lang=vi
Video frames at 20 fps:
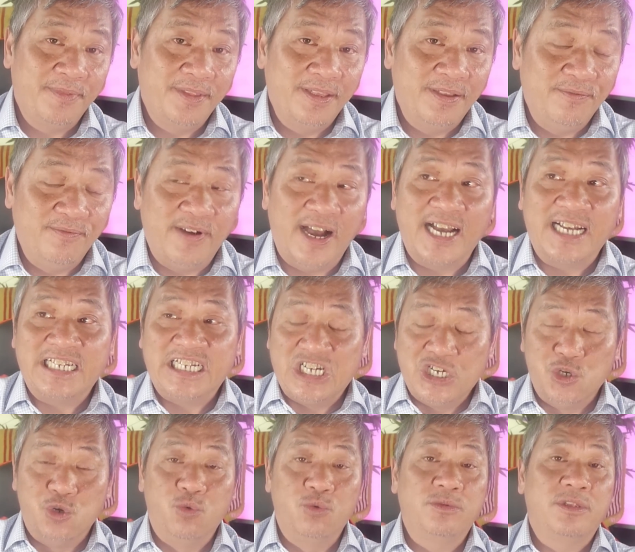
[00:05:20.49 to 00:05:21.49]
và
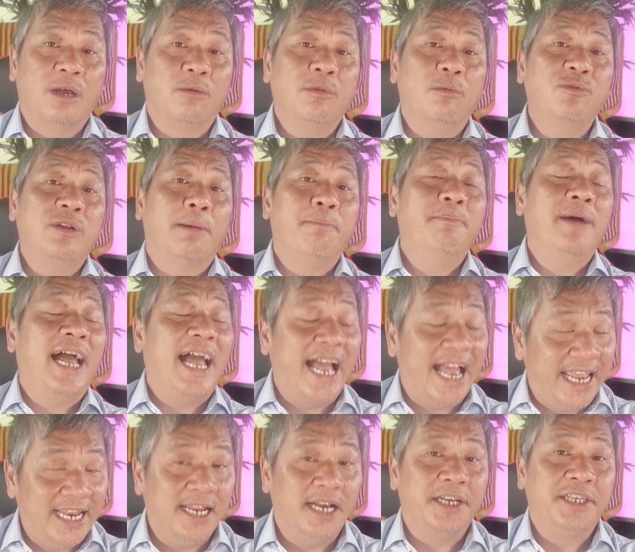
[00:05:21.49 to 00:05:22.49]
cựu tổng thống Trump
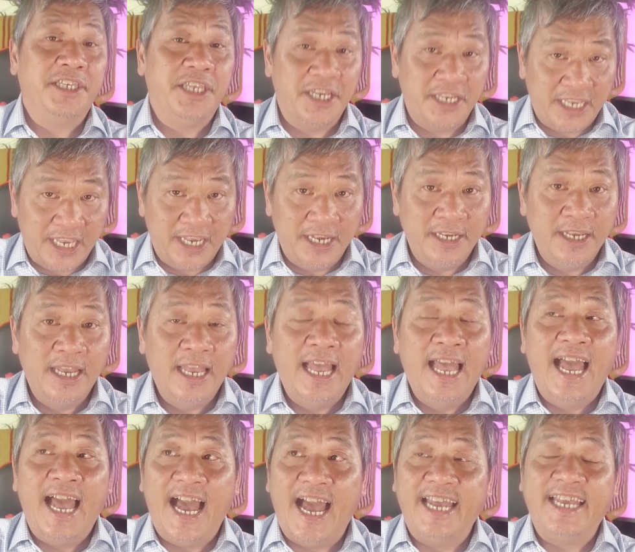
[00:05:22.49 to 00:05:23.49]
hai lần diện kiến
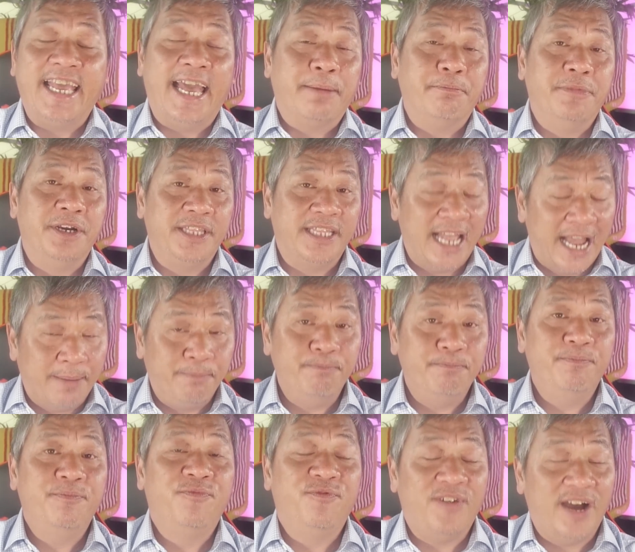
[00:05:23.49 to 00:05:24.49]
2018
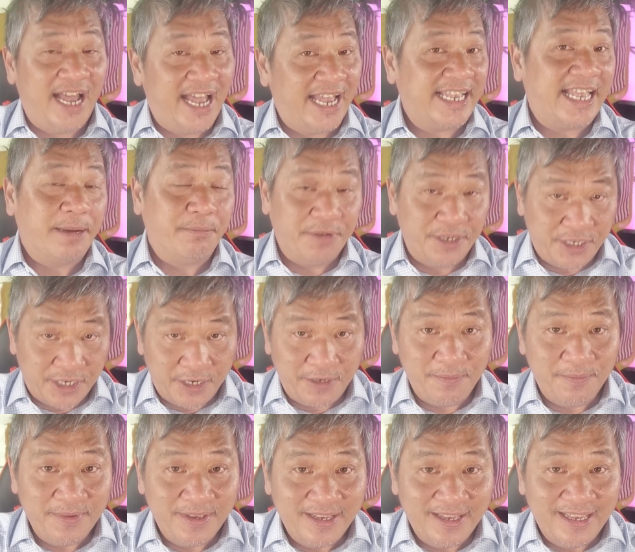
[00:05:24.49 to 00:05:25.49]
và 2019
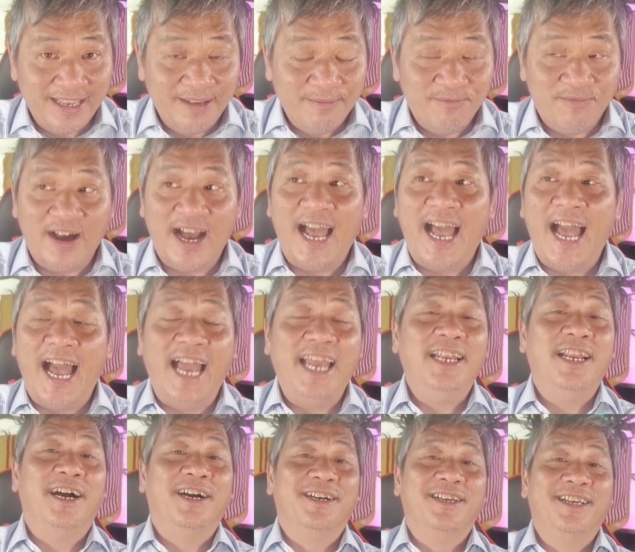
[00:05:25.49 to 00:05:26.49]
và hai
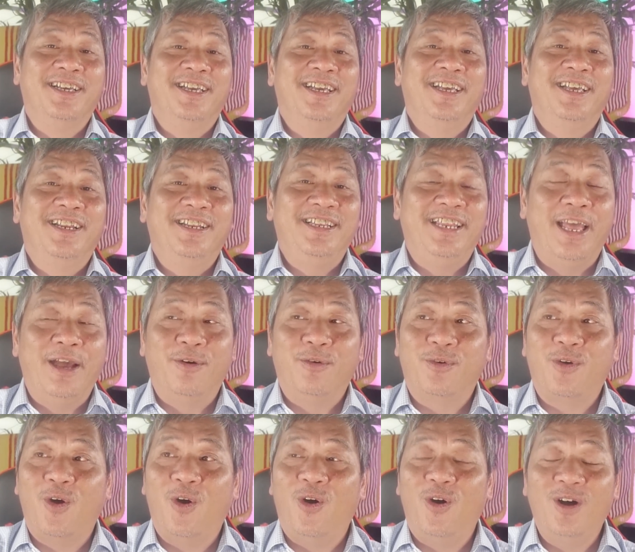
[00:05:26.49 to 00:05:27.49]
lần đều
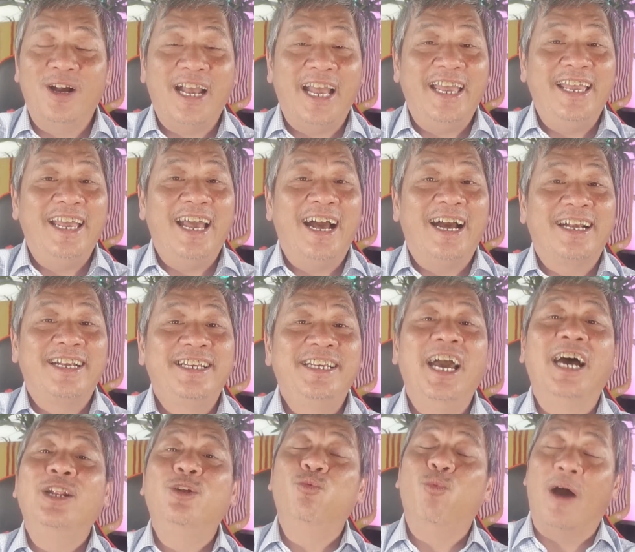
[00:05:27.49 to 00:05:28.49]
có cái à,
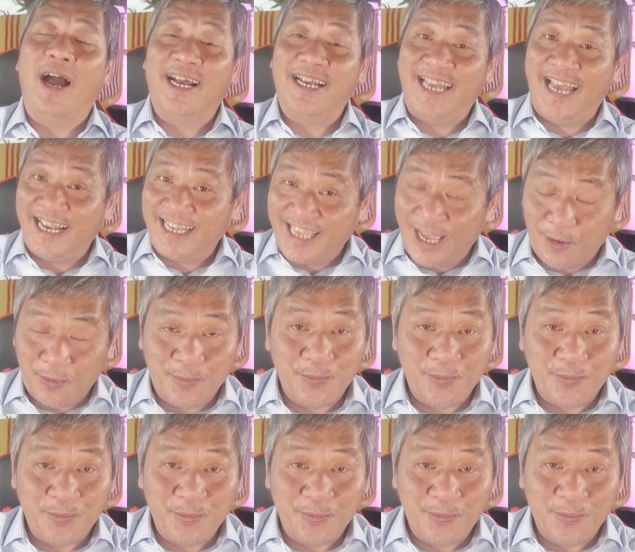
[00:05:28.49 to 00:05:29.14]
kết quả khác nhau.